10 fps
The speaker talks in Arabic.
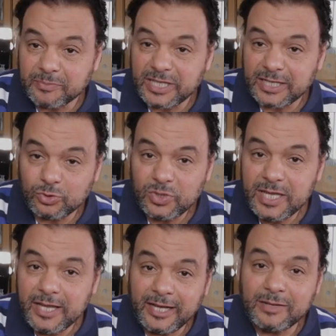بتاعته
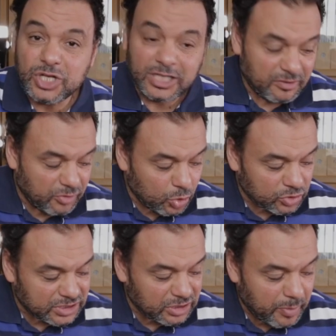احنا مش خدنا في
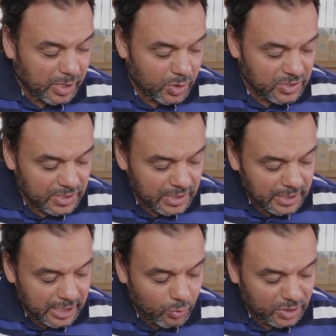الكوردات الباور
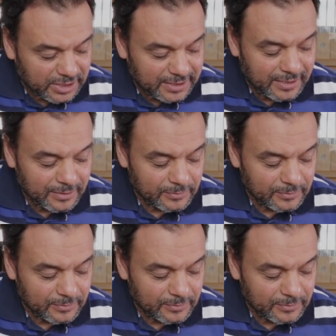الوضع ده